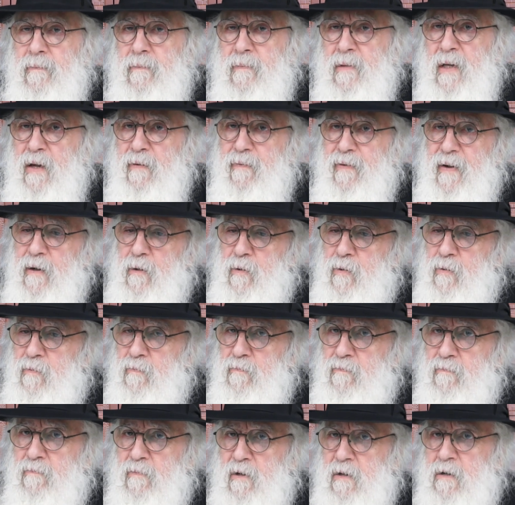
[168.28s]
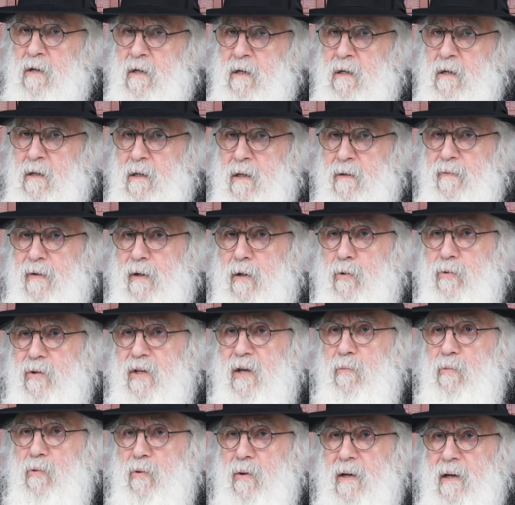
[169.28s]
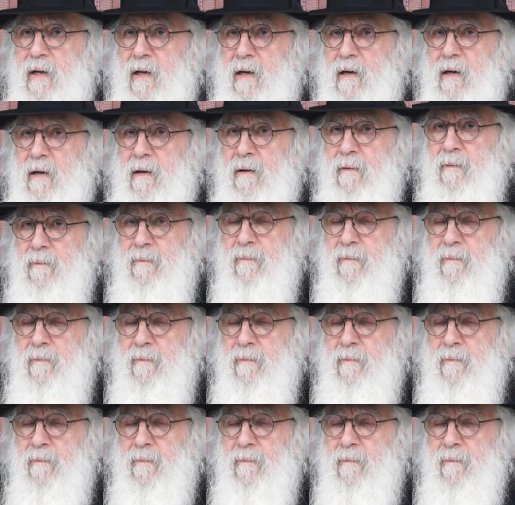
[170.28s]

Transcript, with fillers: Il va le, euh, va le démolir.